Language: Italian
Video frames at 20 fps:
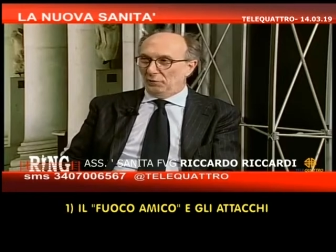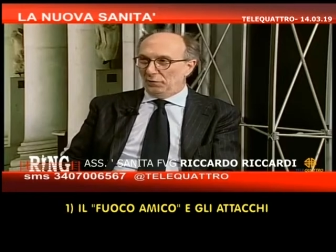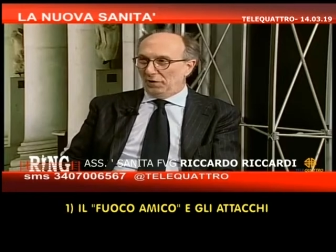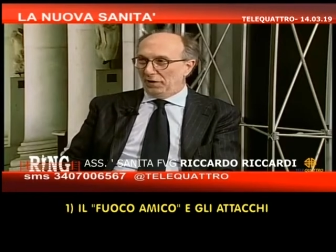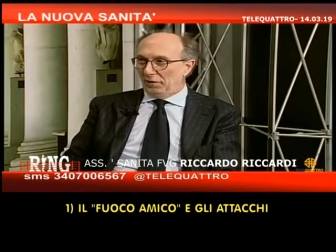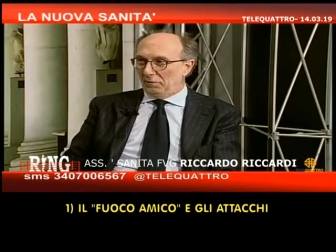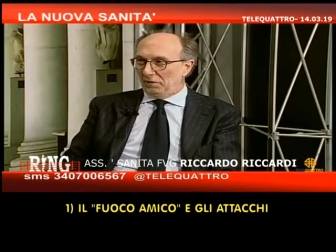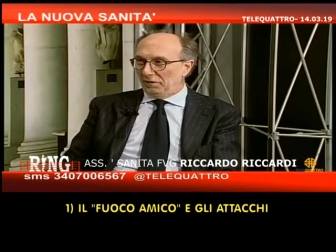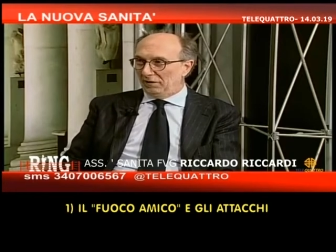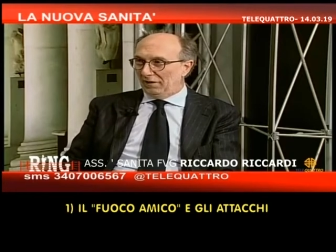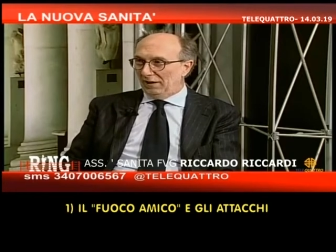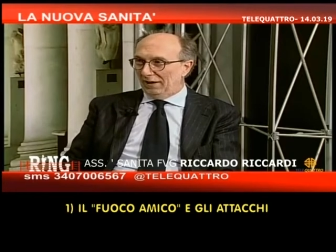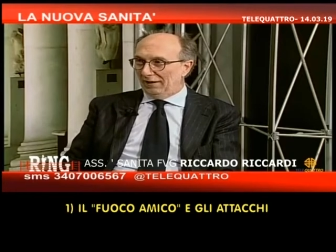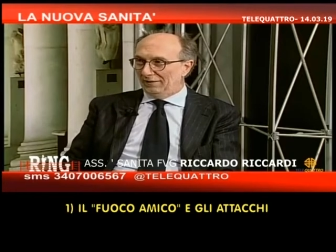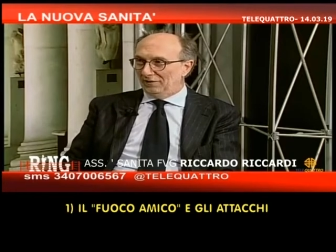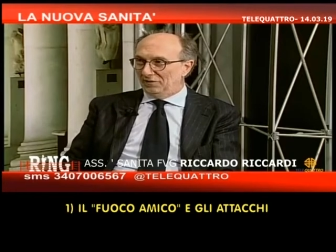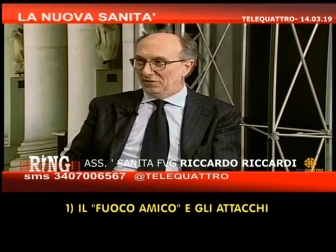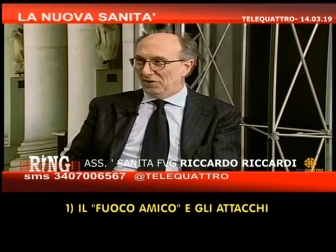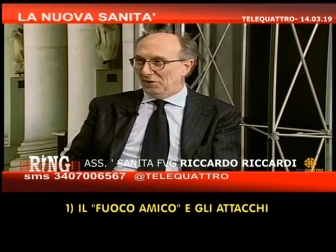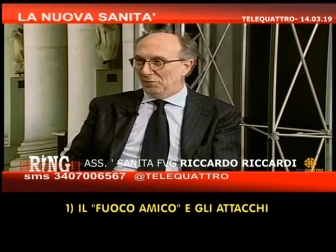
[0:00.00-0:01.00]
l'unanimità,
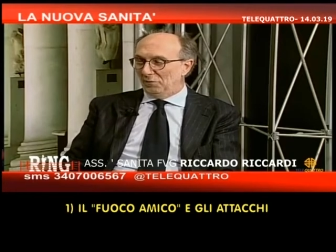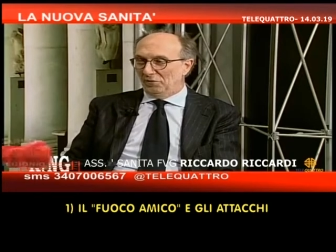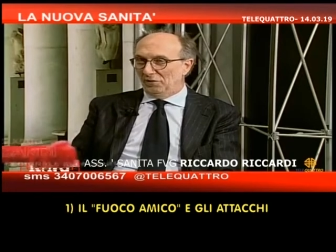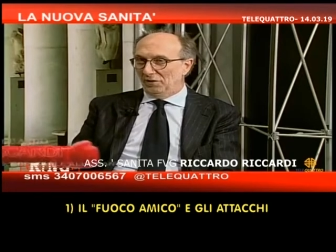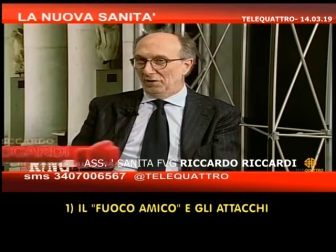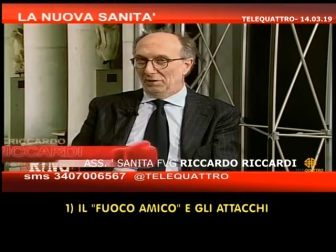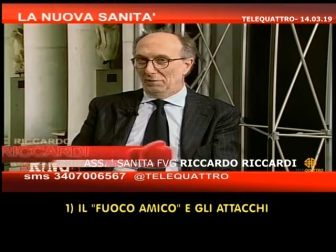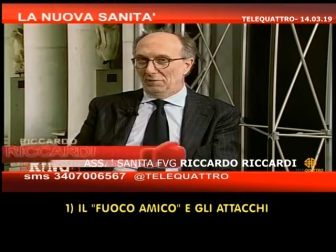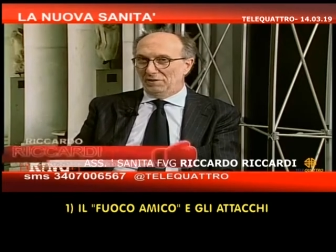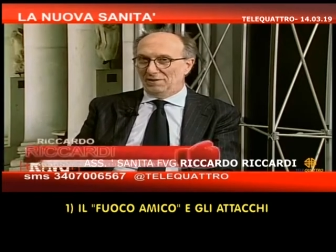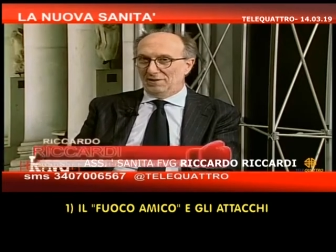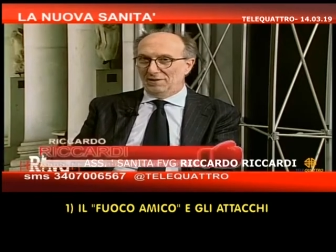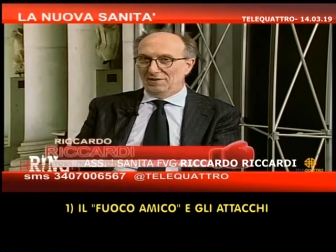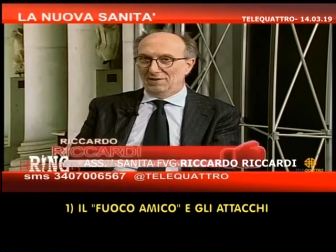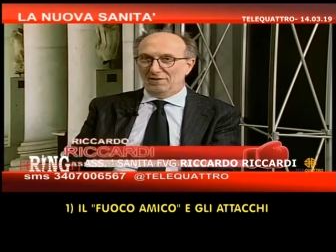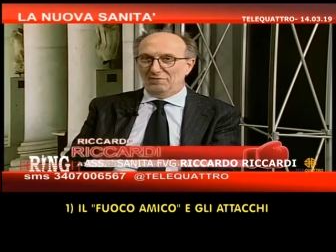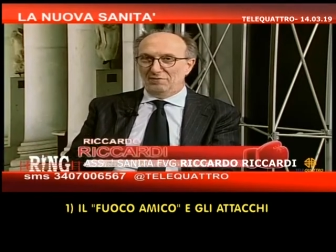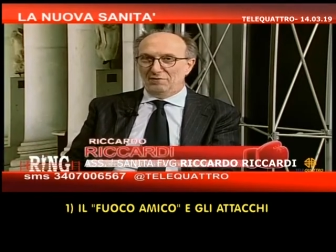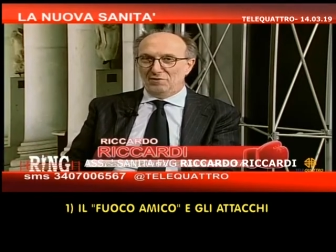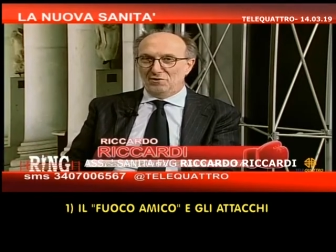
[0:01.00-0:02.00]
diciamo che è
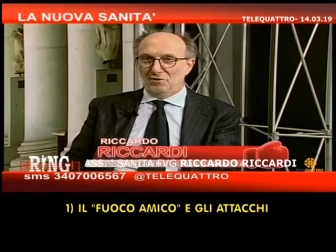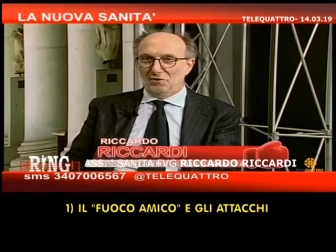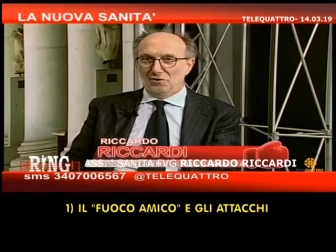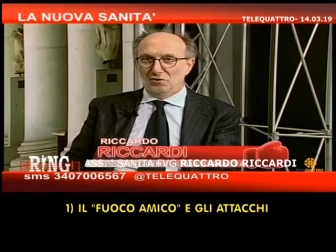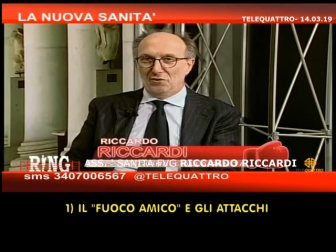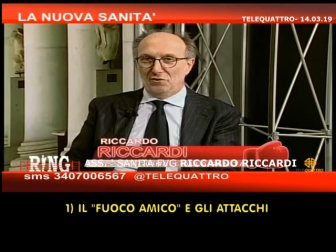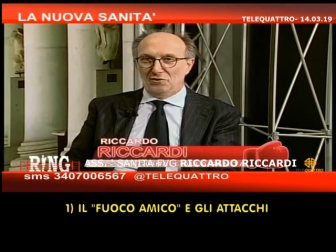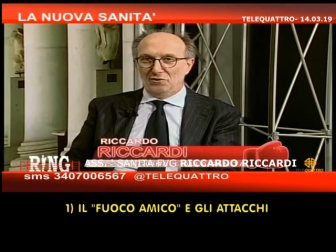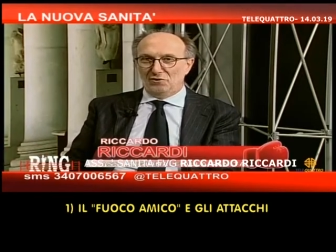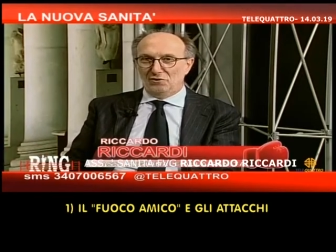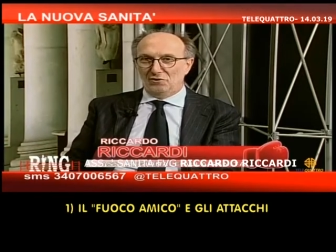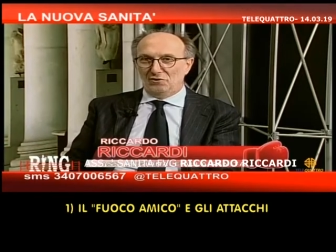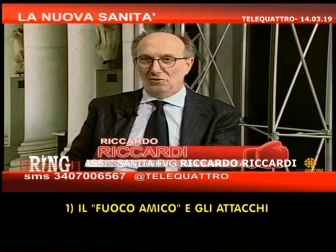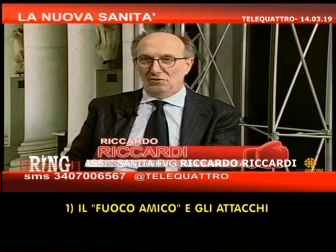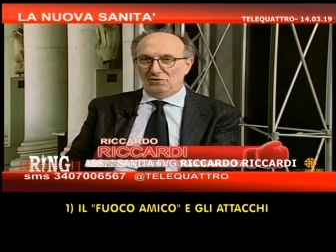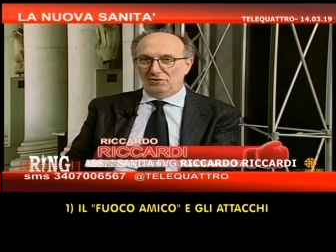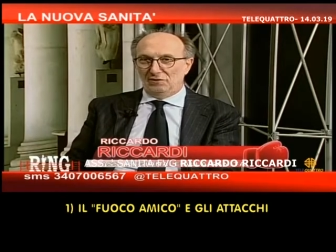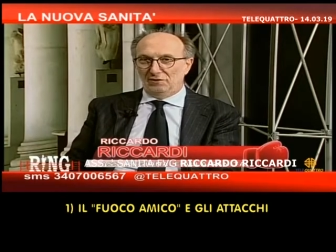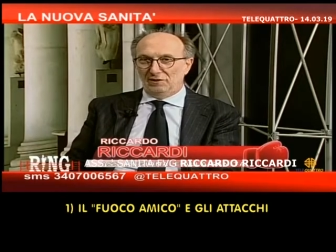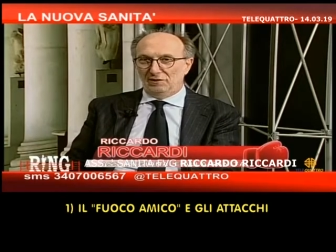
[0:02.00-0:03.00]
abbastanza
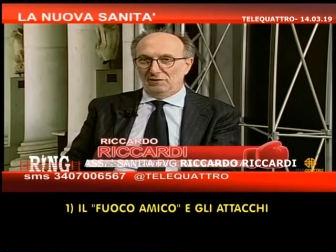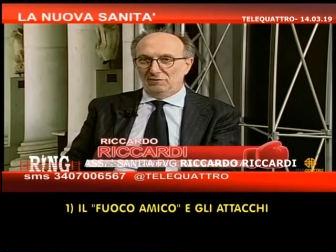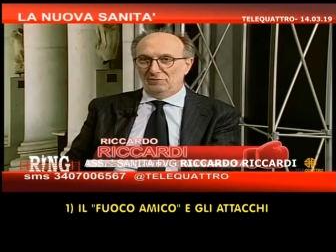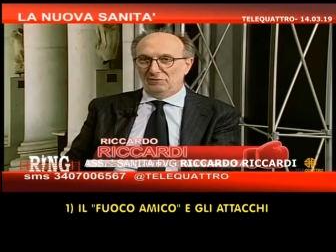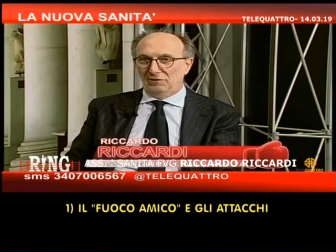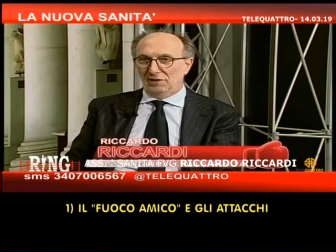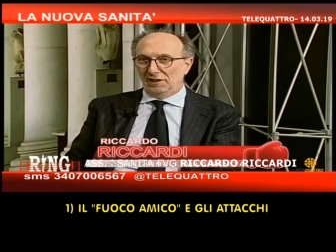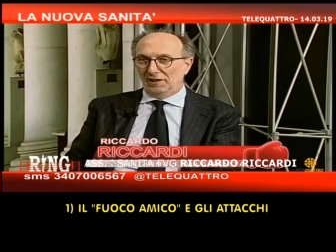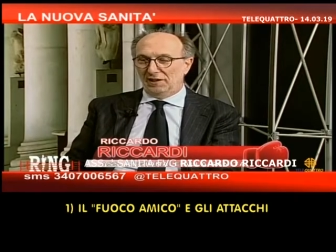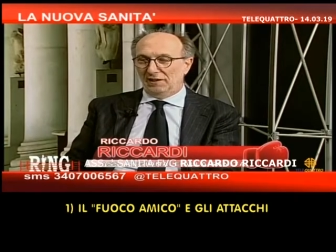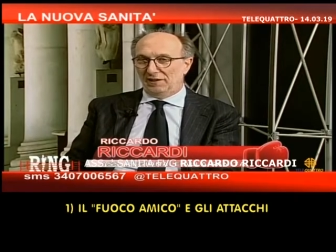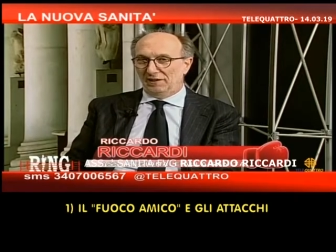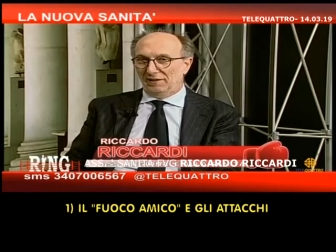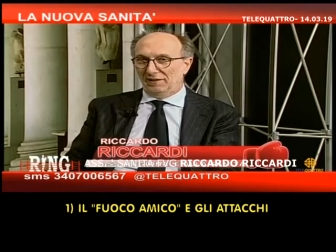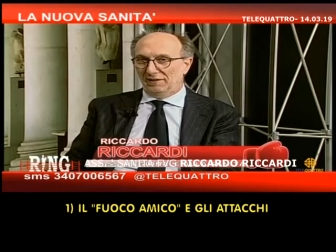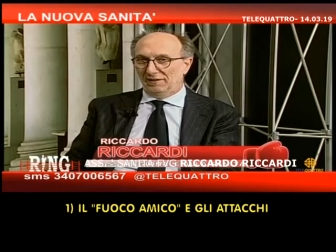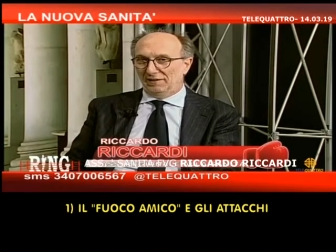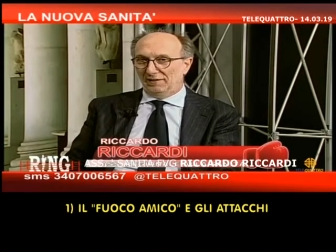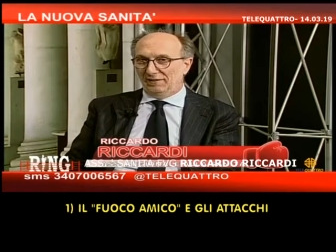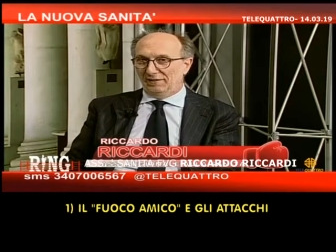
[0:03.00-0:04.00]
fisiologico
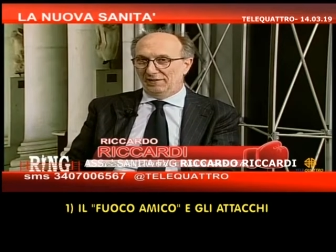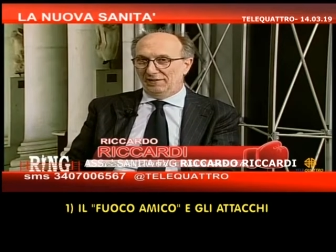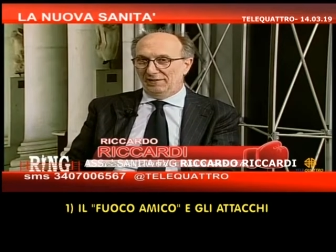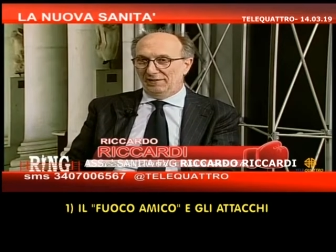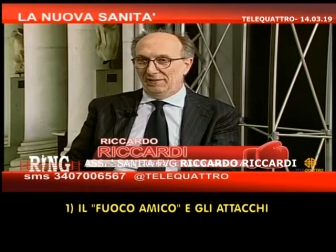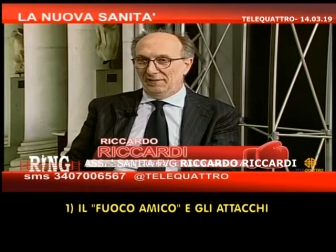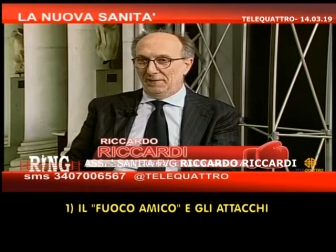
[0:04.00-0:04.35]
incontrare